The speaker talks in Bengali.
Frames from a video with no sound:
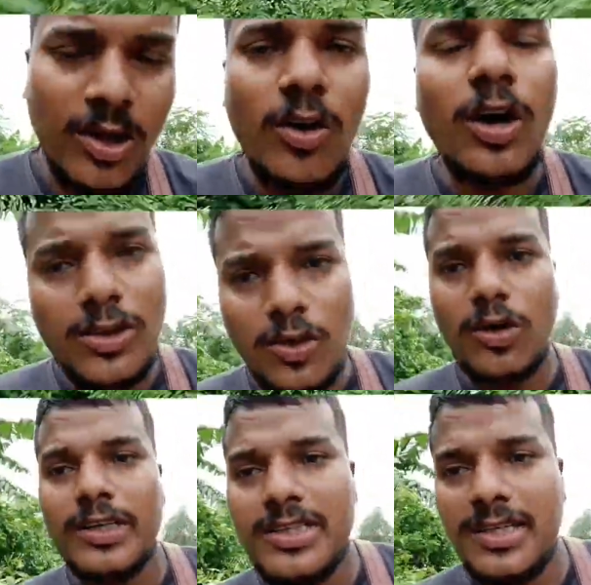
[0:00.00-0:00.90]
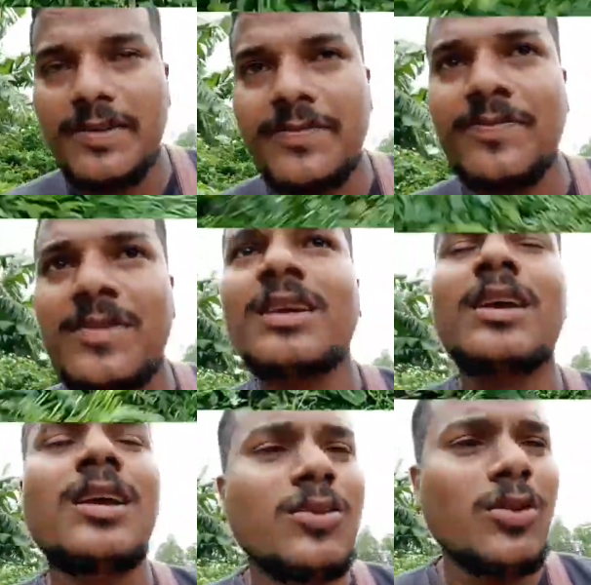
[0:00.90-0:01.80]
হয়তো হয়েছে
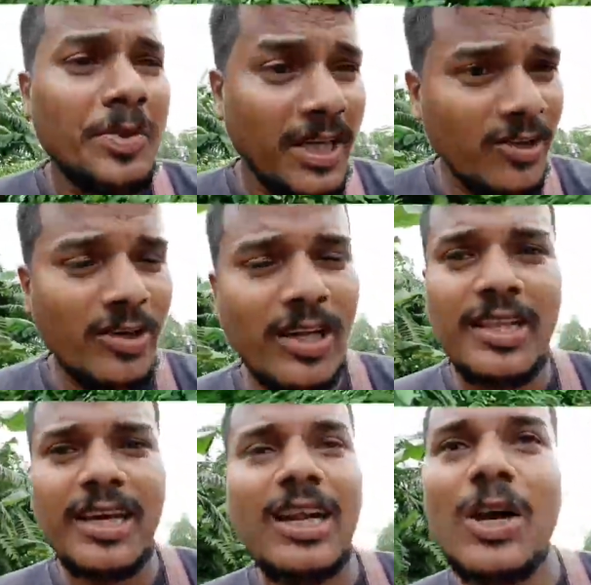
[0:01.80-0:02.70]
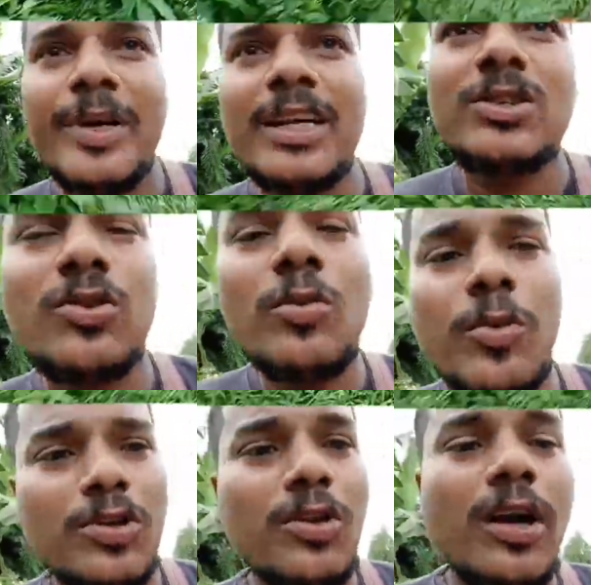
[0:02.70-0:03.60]
তো ভিডিওটা দেখলে হবে না শুধু
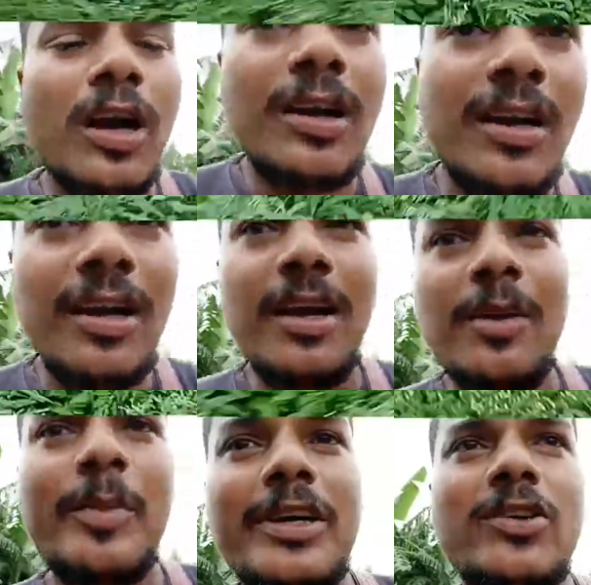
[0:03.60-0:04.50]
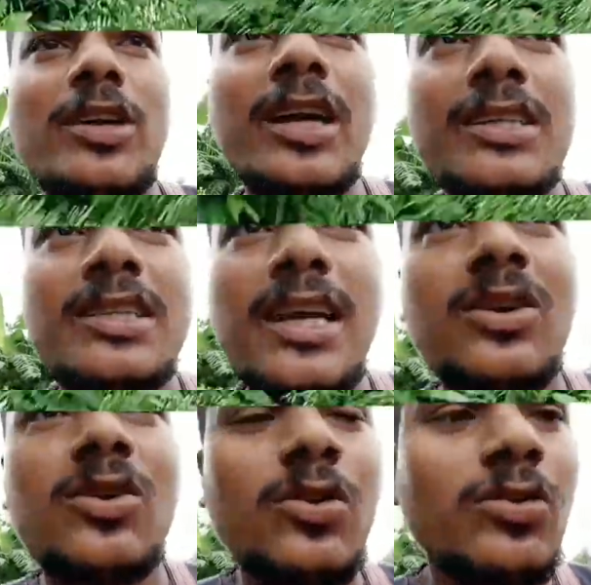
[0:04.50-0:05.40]
বন্ধুরা ভিডিওটাকে শেয়ার
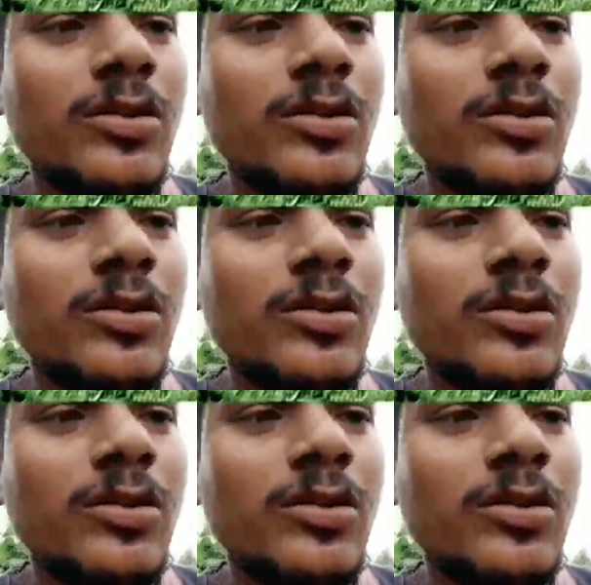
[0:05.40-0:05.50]
করুন